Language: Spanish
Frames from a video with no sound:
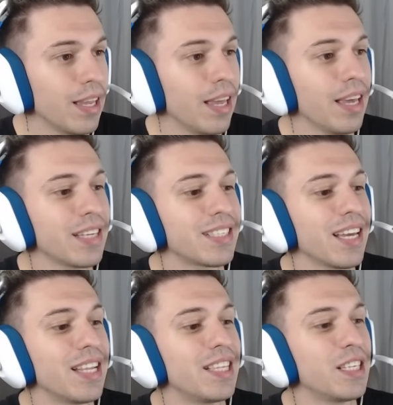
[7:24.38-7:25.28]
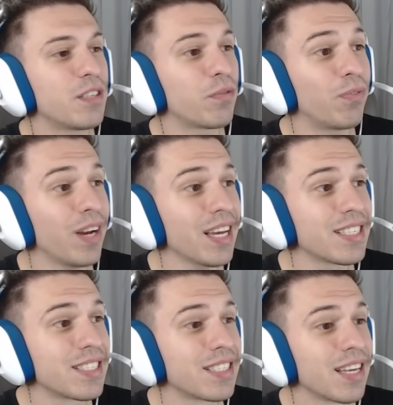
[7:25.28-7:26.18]
Es el
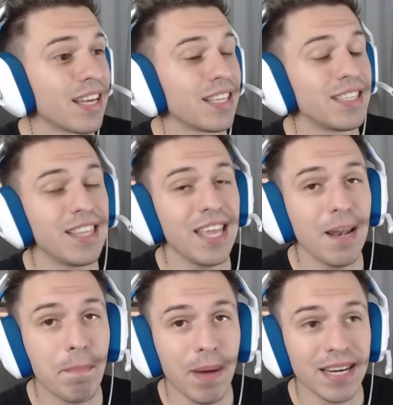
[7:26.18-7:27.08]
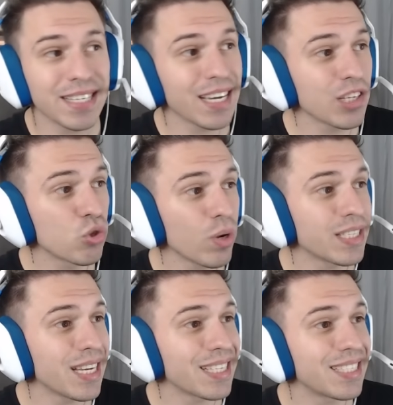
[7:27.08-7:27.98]
disfraz del payaso
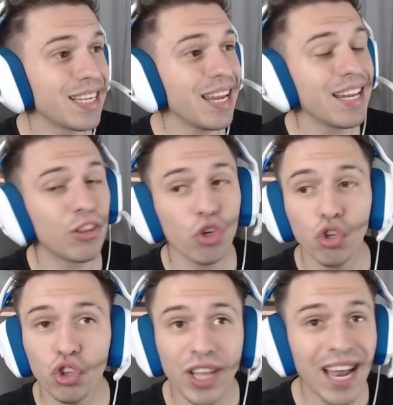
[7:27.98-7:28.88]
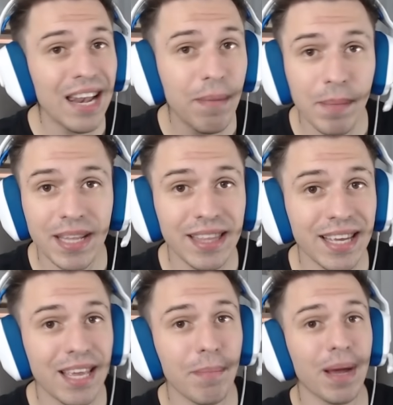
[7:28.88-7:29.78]
Azazel
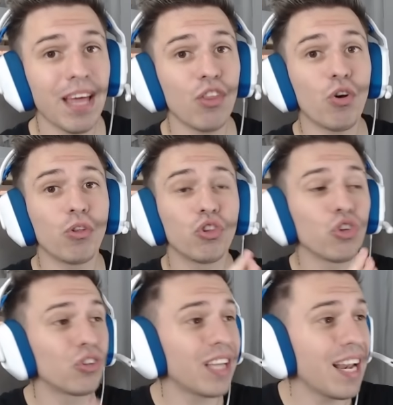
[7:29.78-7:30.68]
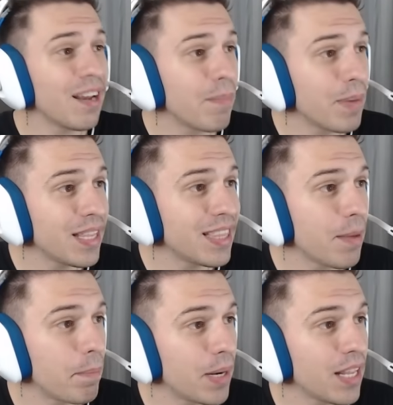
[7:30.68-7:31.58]
totalmente quemado,
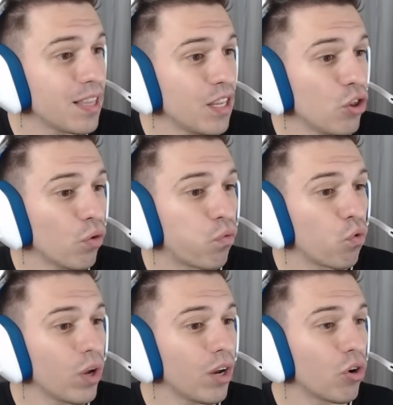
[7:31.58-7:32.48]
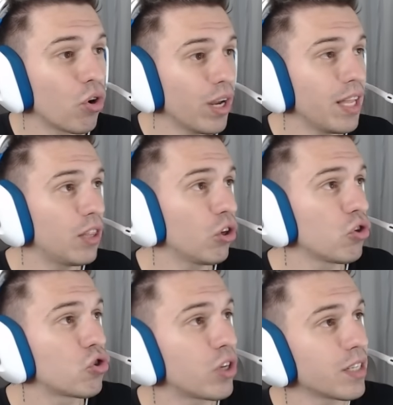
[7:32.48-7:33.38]
totalmente prendido fuego.
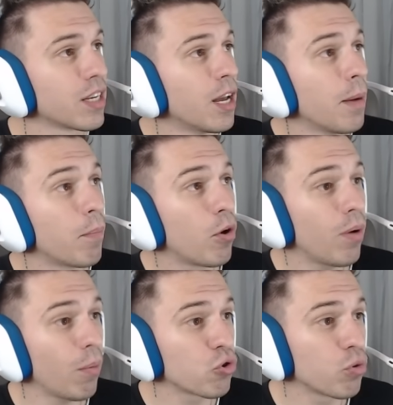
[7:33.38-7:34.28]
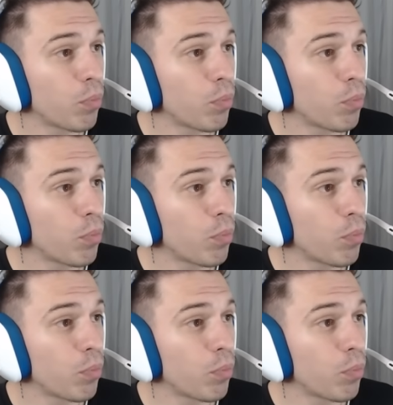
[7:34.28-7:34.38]
Entonces, volvamos un